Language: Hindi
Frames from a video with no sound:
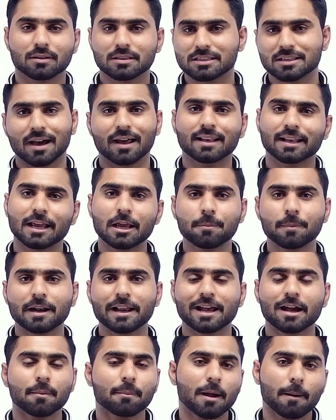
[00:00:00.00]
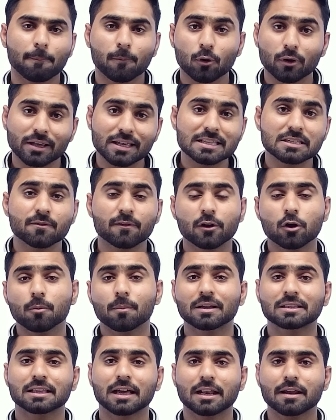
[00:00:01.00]
जानना ही पड़ेगा मैं आपको इस वीडियो में
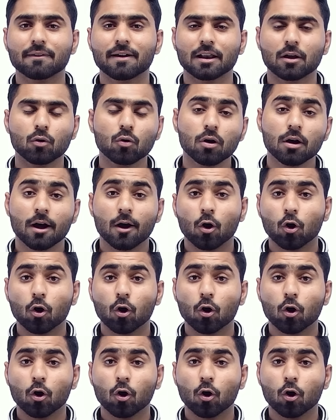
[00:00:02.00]
बताने वाला हूँ